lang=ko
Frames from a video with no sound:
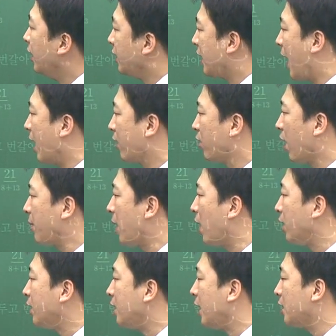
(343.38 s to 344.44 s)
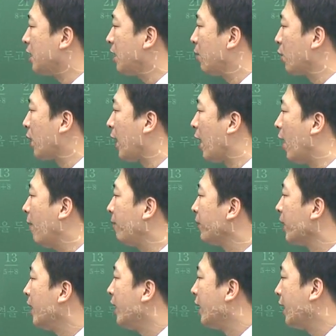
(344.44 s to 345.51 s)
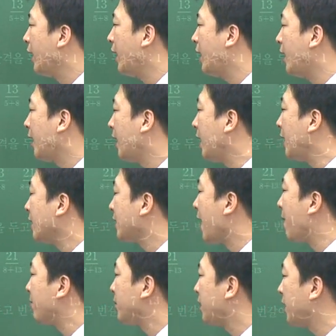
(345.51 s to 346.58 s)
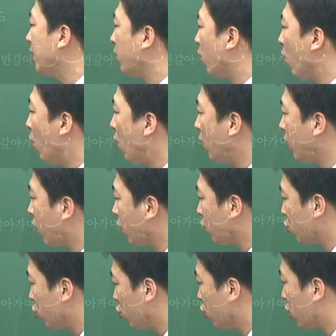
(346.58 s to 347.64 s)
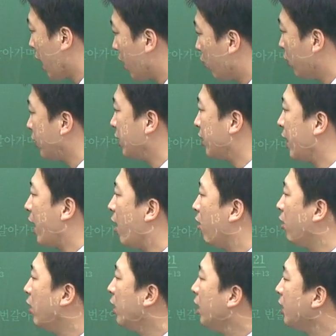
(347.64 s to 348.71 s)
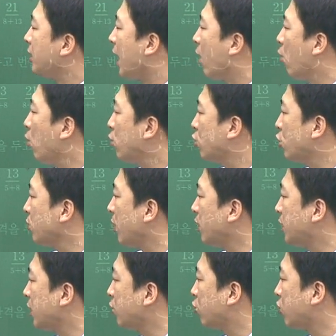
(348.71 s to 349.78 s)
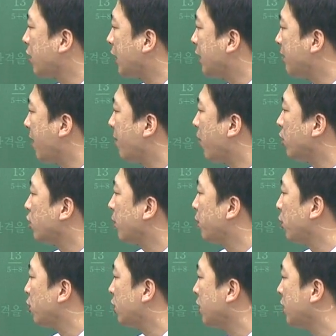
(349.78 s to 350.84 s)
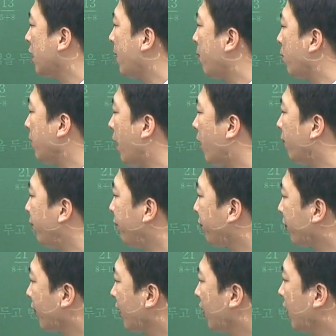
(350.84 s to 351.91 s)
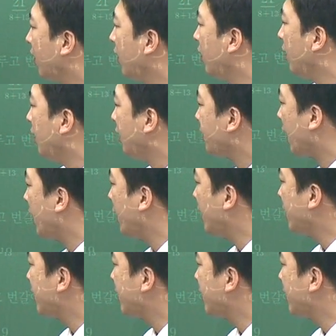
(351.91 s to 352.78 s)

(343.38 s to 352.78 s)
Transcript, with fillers: 자, 그러면 예시를 볼게요. 1, 1, 3, 7, 5 이렇게 쭉 가고 있는데요. 자, 홀수 번째 숫자들만 먼저 표시를 해보면 자, 1,